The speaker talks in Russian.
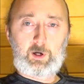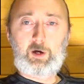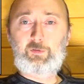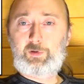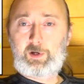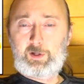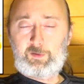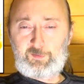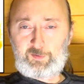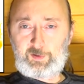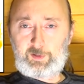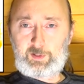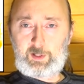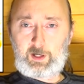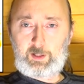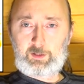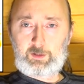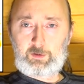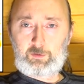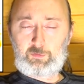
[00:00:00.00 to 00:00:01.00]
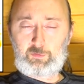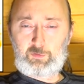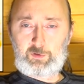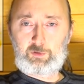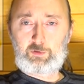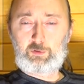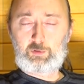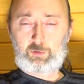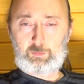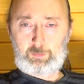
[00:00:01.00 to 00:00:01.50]
А в конце данного
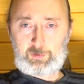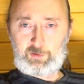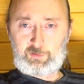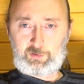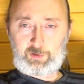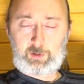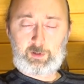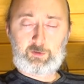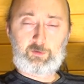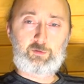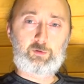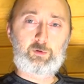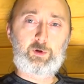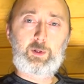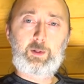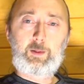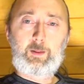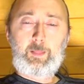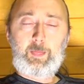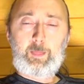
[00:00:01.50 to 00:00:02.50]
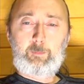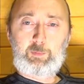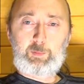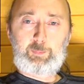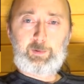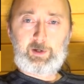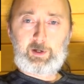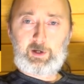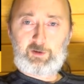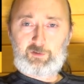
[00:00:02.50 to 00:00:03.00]
видео, ну ближе к концу, мы
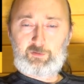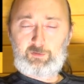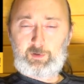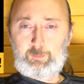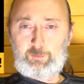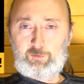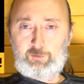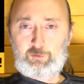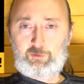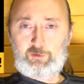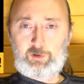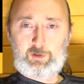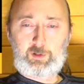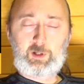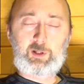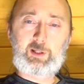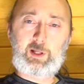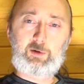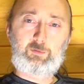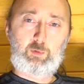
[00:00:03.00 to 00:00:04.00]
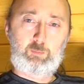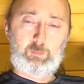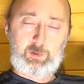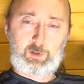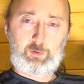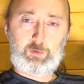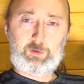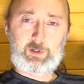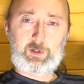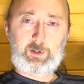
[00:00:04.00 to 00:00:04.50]
покажем вам сюжет одного
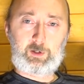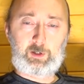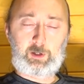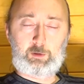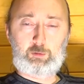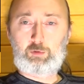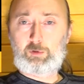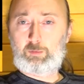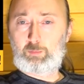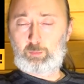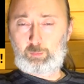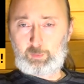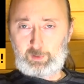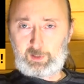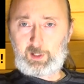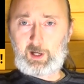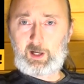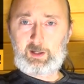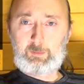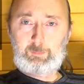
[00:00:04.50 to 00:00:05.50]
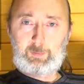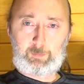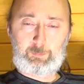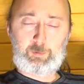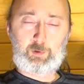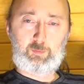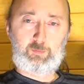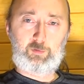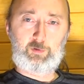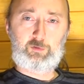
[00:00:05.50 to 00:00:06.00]
блогера, которому мы дали
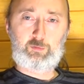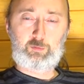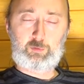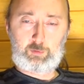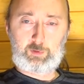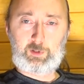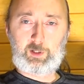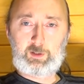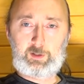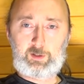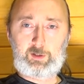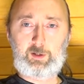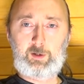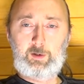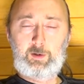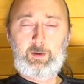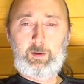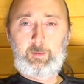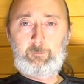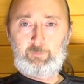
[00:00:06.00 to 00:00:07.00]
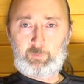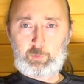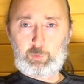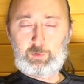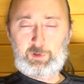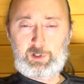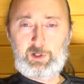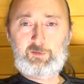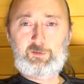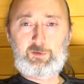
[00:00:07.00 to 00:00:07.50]
попробовать, у него такие,
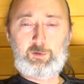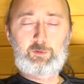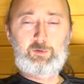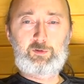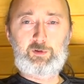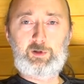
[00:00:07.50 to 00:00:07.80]
ну тесты он